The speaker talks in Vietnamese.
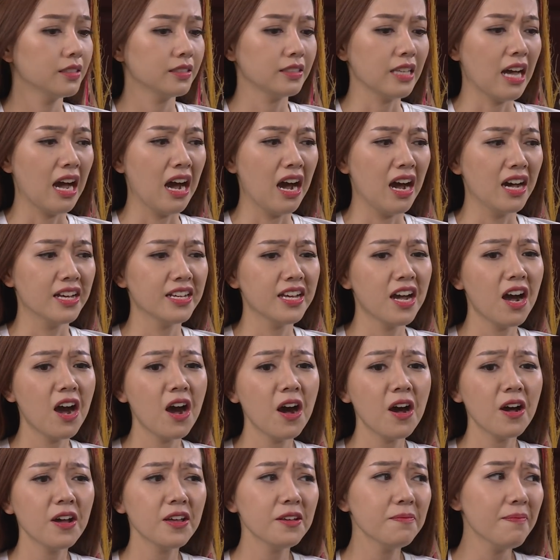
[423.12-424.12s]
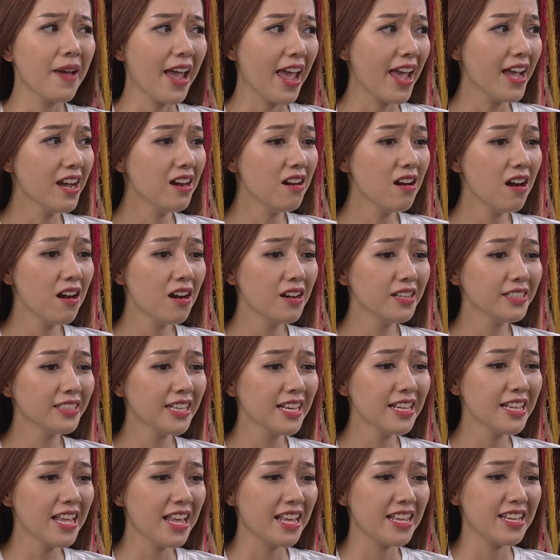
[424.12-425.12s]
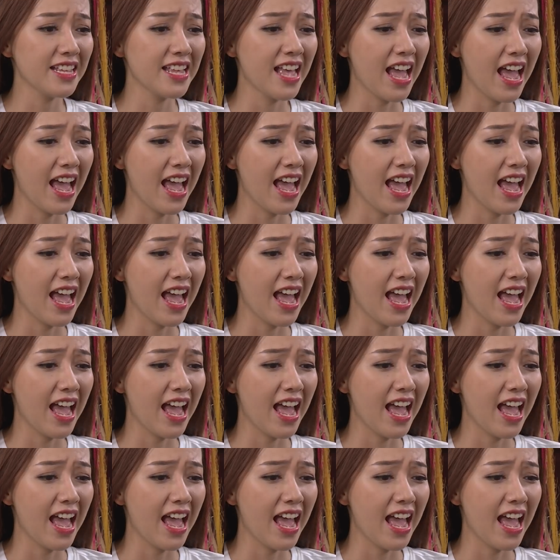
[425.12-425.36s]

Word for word: trời ơi mẹ ơi cái gì